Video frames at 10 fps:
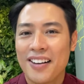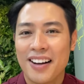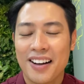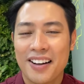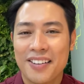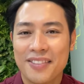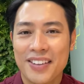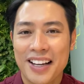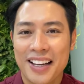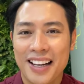à,
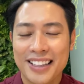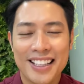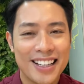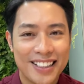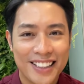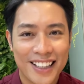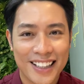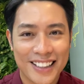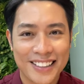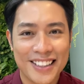về tình hình
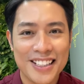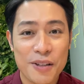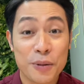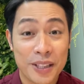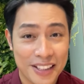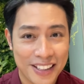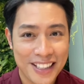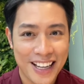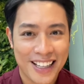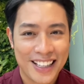thời tiết trong tuần
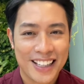tới này,